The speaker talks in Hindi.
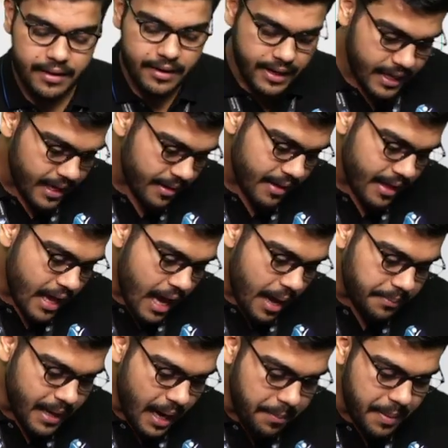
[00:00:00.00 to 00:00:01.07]
ठीक है अब
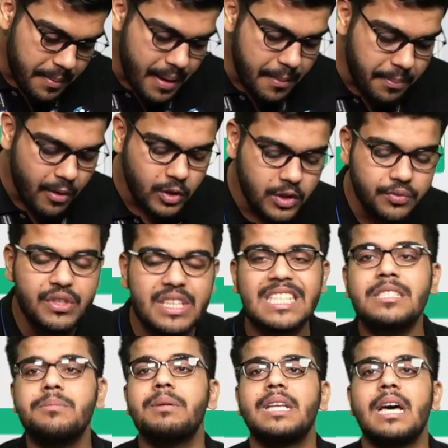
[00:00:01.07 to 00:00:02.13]
यहाँ पर मैं आपको कुछ फीचर्स
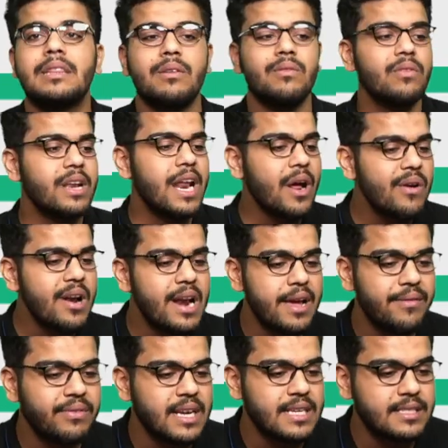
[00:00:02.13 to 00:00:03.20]
बताता हूँ रेगुलर लाइव
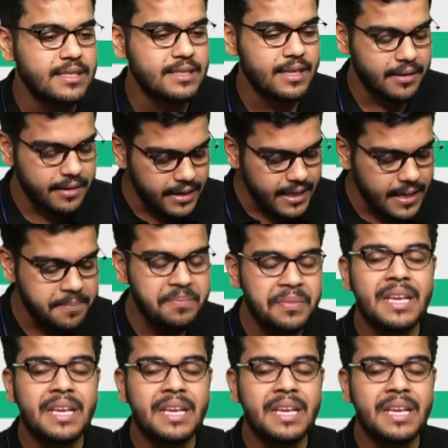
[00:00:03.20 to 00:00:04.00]
क्लासेस के ठीक है